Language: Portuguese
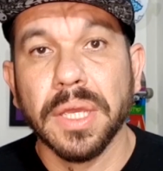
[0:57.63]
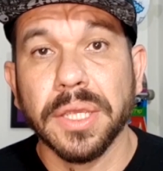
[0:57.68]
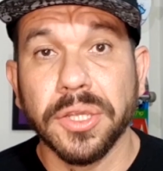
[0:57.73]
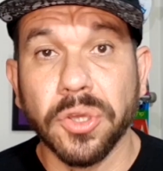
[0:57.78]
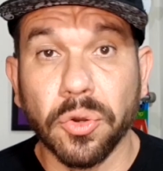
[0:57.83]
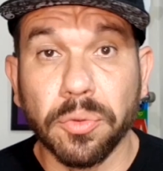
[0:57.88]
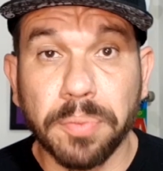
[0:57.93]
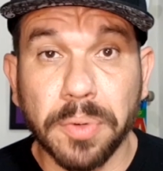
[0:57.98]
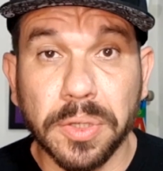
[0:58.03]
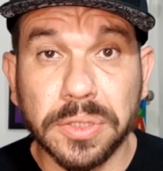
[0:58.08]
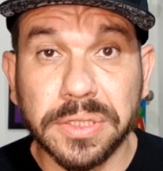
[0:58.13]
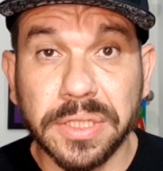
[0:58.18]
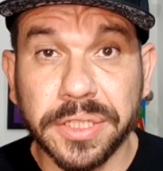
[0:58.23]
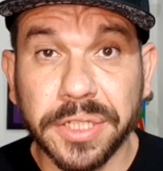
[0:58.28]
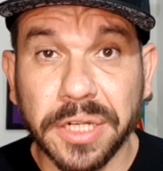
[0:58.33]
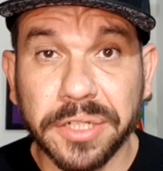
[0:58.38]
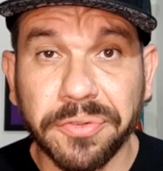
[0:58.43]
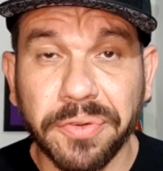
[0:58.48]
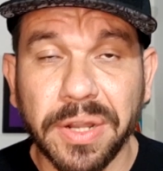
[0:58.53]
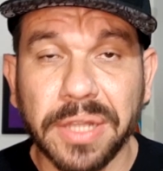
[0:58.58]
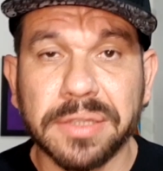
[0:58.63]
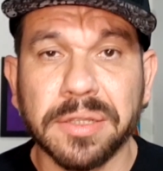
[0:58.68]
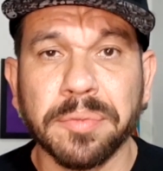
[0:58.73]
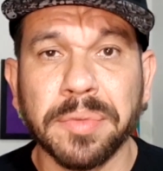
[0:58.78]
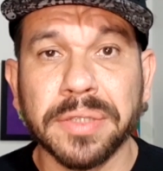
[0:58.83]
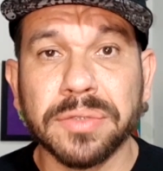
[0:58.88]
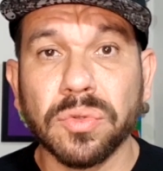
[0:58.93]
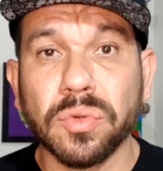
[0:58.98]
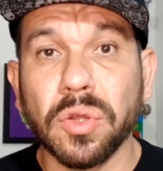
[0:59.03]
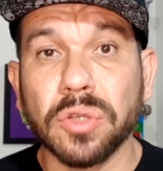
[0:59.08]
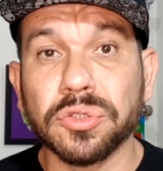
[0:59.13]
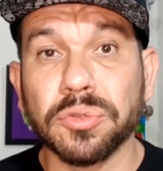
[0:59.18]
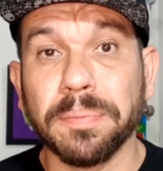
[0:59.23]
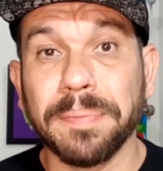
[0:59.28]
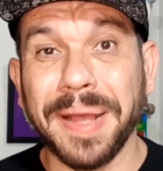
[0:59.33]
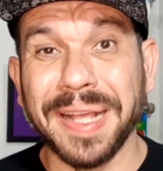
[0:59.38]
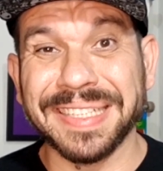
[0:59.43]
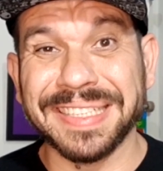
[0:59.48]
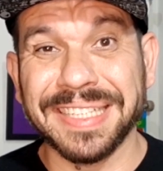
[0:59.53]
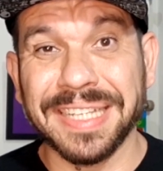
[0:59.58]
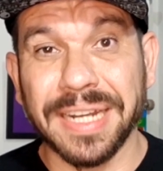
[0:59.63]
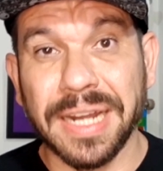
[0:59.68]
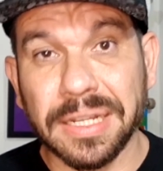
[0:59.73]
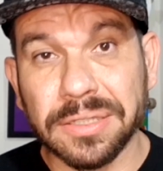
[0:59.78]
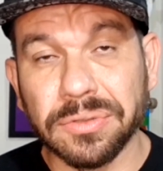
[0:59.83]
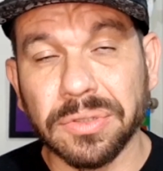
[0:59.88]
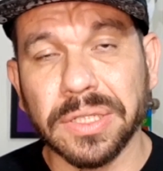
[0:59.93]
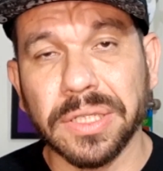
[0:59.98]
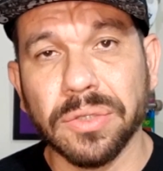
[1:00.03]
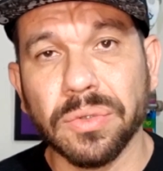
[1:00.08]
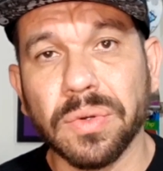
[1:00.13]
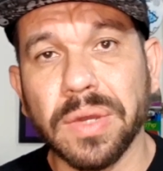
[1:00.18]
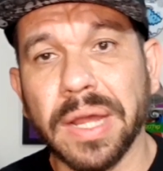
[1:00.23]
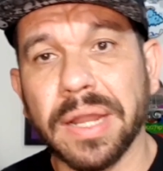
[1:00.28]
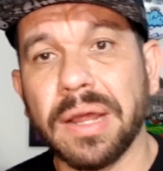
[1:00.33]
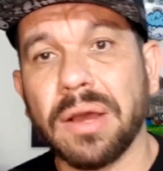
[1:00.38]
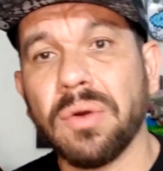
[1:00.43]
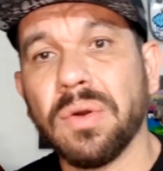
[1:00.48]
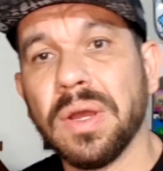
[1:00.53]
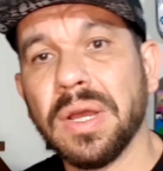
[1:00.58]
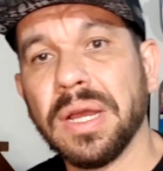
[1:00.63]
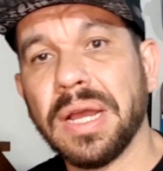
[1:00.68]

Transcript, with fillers: E eu não posso deixar de falar também do nosso parceiraço aqui do canal,